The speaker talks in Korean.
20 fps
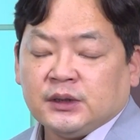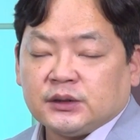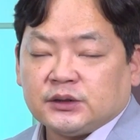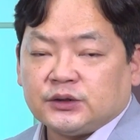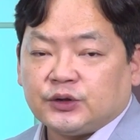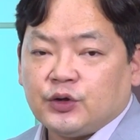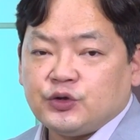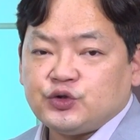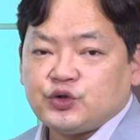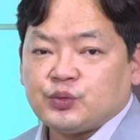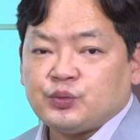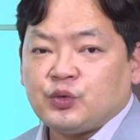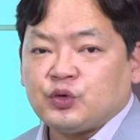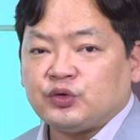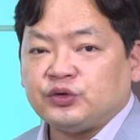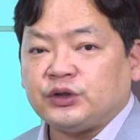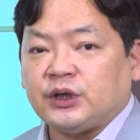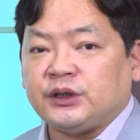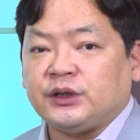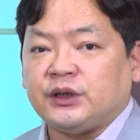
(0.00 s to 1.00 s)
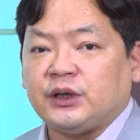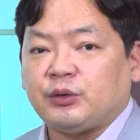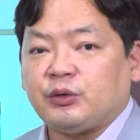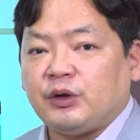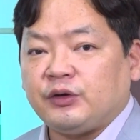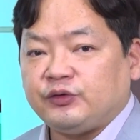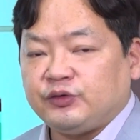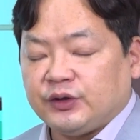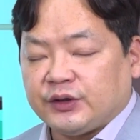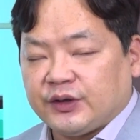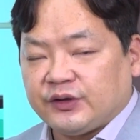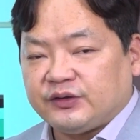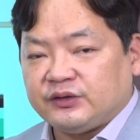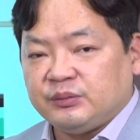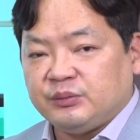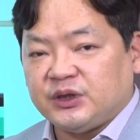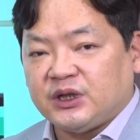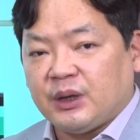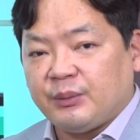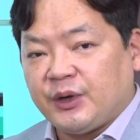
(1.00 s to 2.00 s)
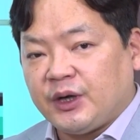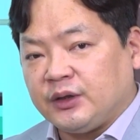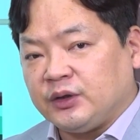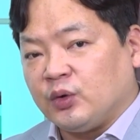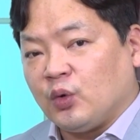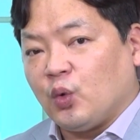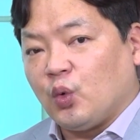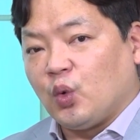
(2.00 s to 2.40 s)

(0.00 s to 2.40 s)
그런 종목은 아니라고 할 수 있겠습니다만